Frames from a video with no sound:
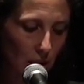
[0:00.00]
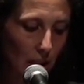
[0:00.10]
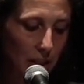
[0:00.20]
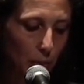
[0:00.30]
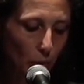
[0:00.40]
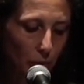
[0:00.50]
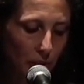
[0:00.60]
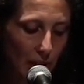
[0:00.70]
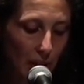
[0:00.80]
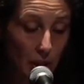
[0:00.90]
Si mon
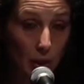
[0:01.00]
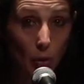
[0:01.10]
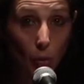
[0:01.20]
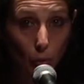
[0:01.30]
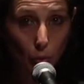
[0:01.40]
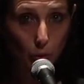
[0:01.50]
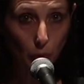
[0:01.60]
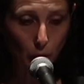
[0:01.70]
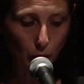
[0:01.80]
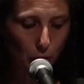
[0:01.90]
visage est onde
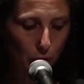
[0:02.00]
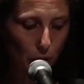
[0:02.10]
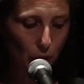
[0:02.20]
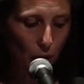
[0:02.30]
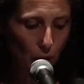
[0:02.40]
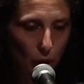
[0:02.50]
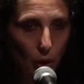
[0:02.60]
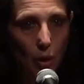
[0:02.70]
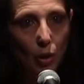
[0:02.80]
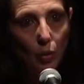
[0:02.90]
morte,
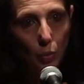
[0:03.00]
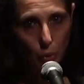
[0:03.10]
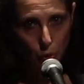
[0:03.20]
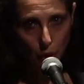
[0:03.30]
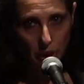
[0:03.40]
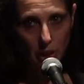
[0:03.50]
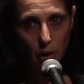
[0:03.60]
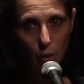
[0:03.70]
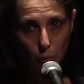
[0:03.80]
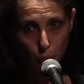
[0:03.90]
mon
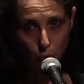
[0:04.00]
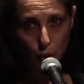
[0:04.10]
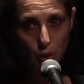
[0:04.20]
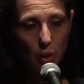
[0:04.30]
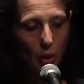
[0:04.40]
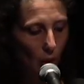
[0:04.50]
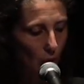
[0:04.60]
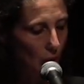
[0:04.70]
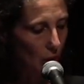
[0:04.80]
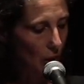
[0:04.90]
sourire bouge
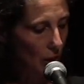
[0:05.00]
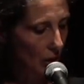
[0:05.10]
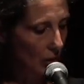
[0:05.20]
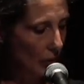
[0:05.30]
encore.